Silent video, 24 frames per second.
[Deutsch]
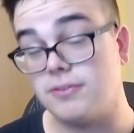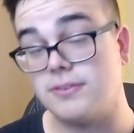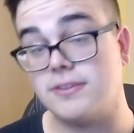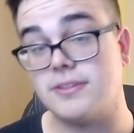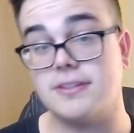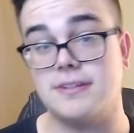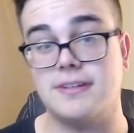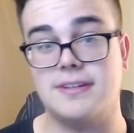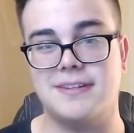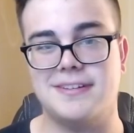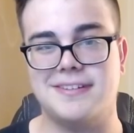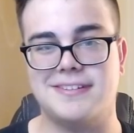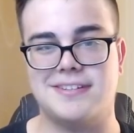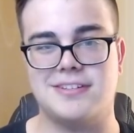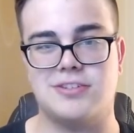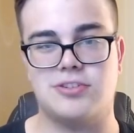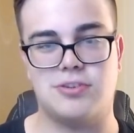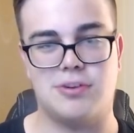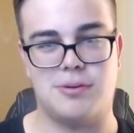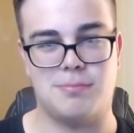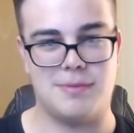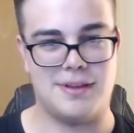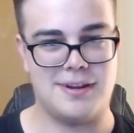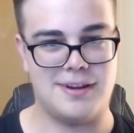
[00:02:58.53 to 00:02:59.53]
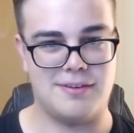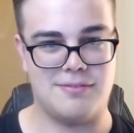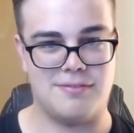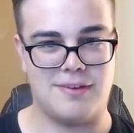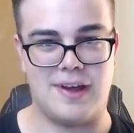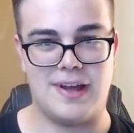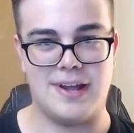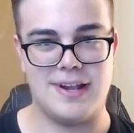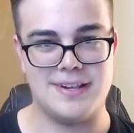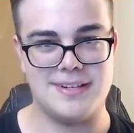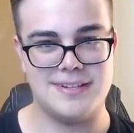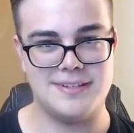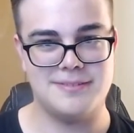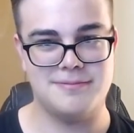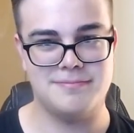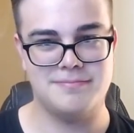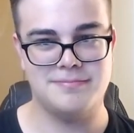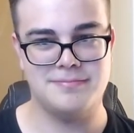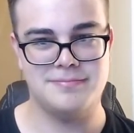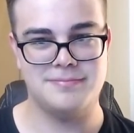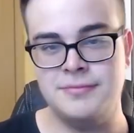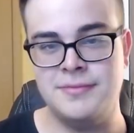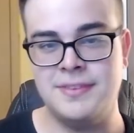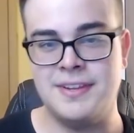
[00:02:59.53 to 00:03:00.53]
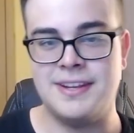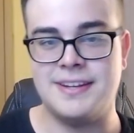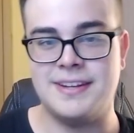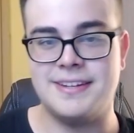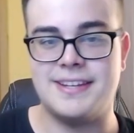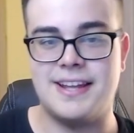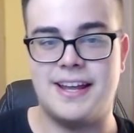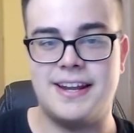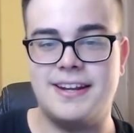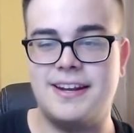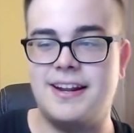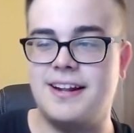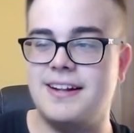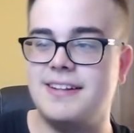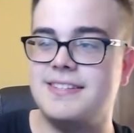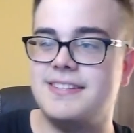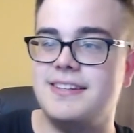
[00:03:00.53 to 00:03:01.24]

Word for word: oft äh, das Shirt meiner Wahl. Dann